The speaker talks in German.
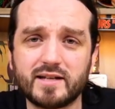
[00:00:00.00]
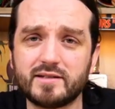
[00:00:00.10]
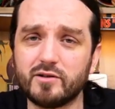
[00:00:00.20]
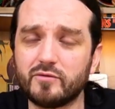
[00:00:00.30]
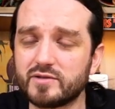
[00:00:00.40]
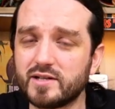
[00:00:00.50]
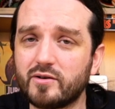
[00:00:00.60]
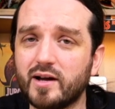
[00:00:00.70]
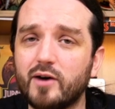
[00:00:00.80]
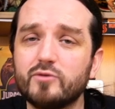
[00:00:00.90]
der
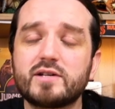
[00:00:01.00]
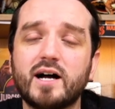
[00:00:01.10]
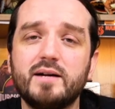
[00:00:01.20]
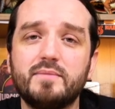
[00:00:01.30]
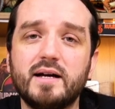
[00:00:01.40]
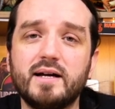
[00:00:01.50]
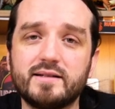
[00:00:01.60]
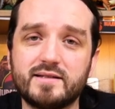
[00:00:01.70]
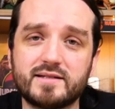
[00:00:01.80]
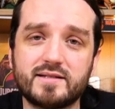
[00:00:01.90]
Dilophosaurier außerhalb
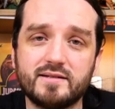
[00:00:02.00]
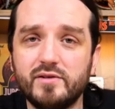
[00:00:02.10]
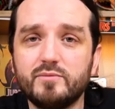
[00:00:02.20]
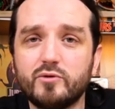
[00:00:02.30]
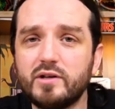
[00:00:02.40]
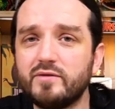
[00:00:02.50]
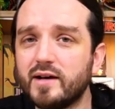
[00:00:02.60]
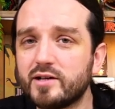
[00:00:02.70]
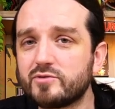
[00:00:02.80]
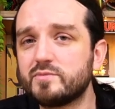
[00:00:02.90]
des
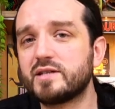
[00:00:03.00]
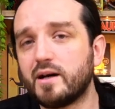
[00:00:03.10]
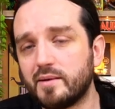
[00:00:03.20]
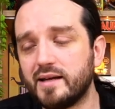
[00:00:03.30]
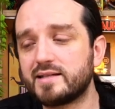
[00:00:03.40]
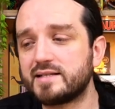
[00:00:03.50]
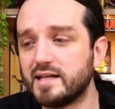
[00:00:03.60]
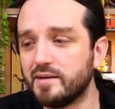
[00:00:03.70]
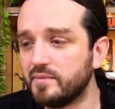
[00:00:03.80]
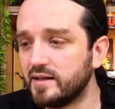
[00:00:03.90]
Filmuniversums, aber jetzt
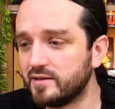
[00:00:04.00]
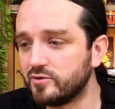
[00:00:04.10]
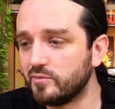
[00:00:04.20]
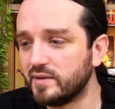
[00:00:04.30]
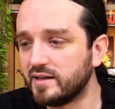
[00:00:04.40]
eben in Dominion